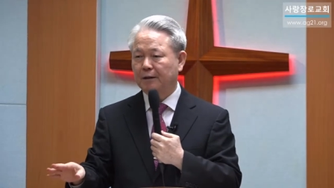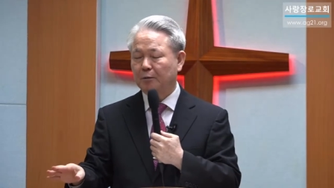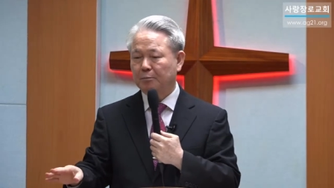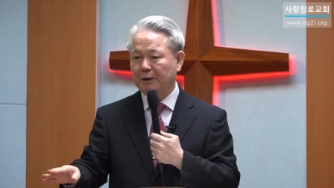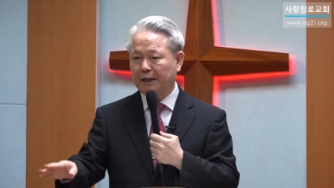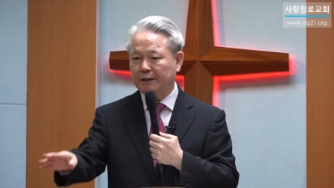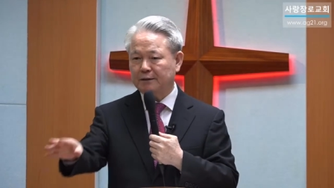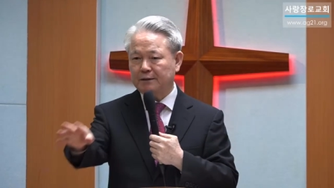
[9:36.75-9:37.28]

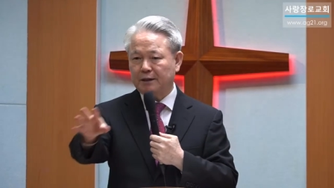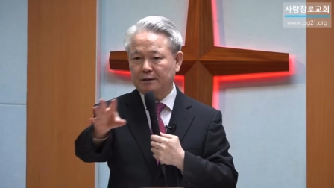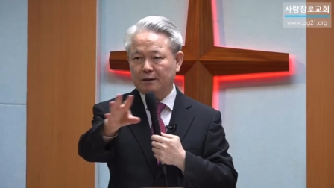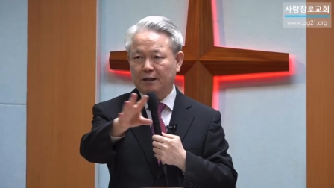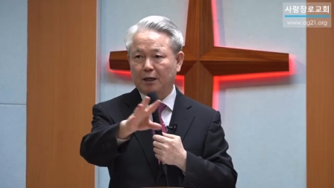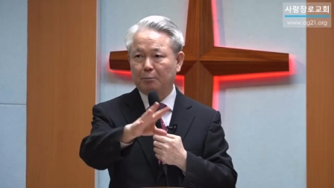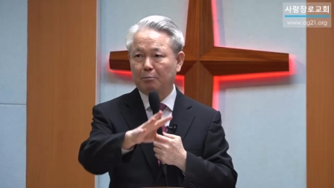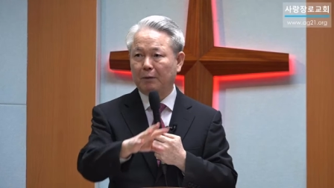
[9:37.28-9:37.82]
바리새인들이
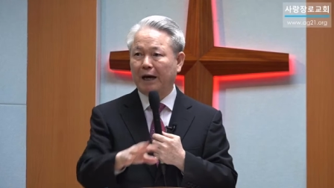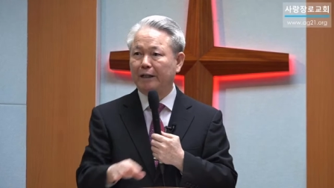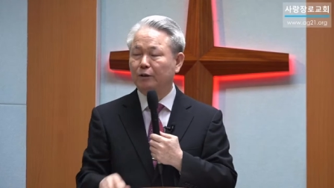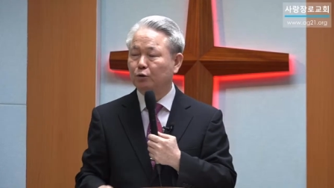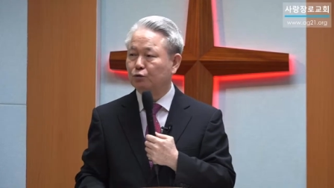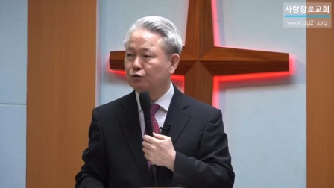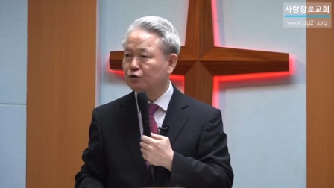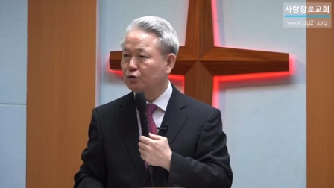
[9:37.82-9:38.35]
한 만
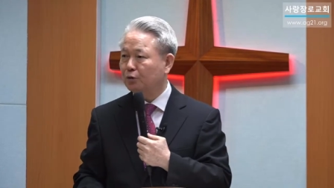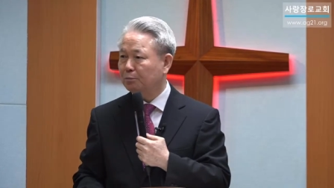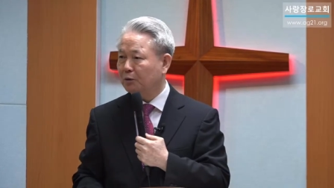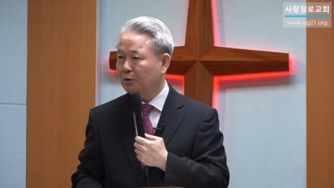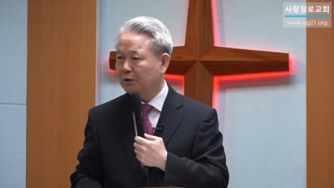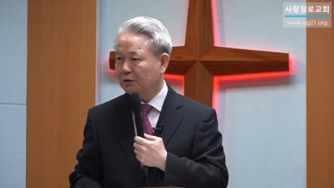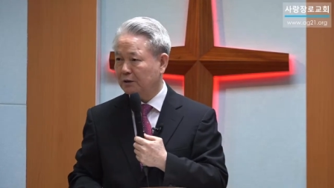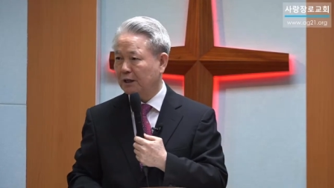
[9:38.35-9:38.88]
육천
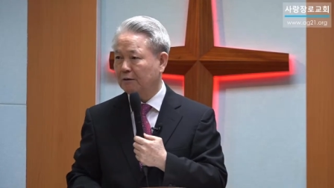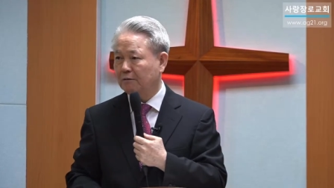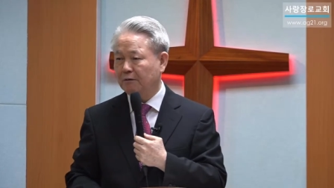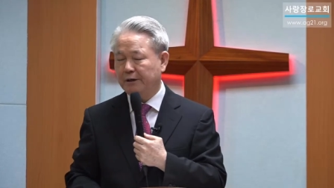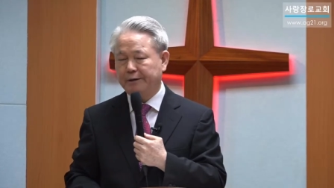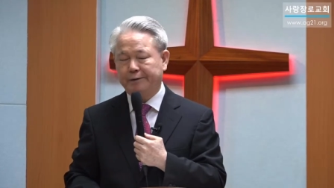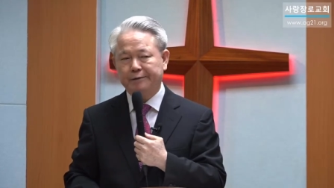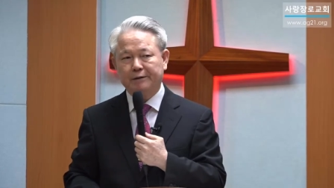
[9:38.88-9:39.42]
명 있다
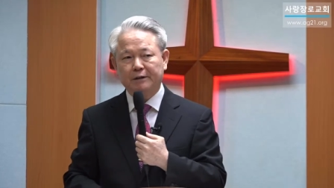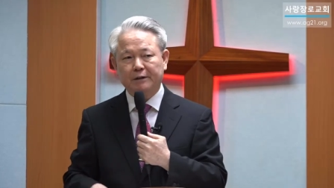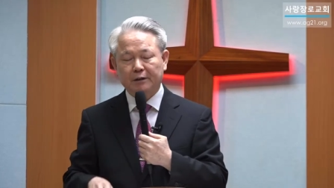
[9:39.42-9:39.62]
그래요.